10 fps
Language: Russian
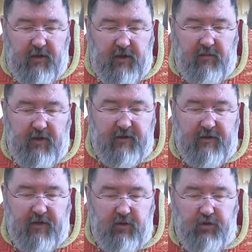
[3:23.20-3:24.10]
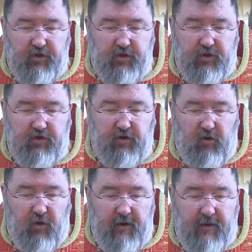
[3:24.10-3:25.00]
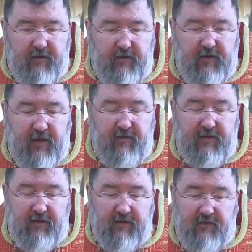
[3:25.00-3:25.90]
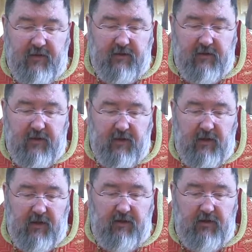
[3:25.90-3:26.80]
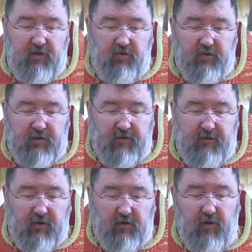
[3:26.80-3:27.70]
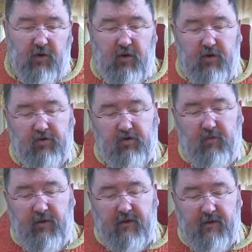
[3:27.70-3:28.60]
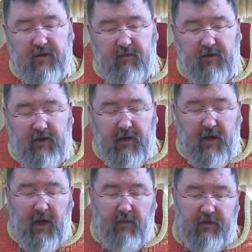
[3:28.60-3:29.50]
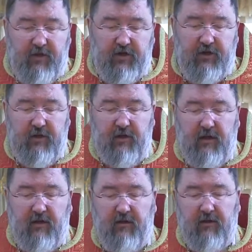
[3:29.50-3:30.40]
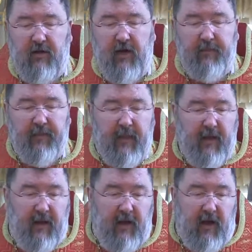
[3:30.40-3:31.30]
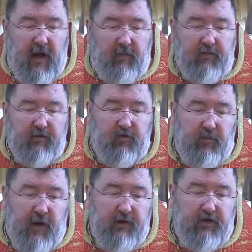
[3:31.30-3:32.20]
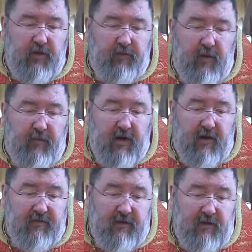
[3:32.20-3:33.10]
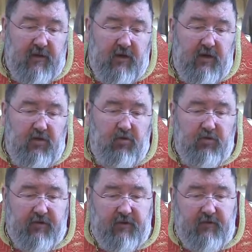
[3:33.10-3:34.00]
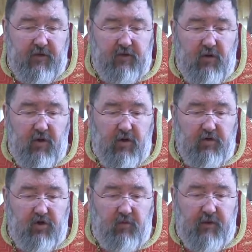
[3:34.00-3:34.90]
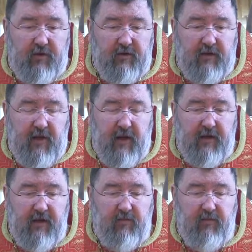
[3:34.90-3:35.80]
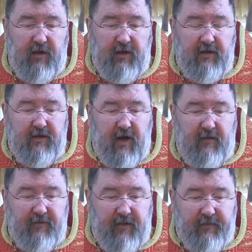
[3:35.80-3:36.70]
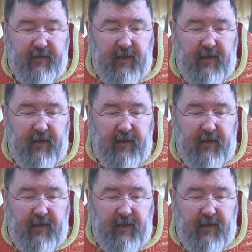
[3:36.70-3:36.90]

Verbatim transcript: Ибо делающие зло ненавидят свет и не идут к свету, чтобы не были обличены их дела. А поступающие по правде идут к свету, чтобы дела их были явны.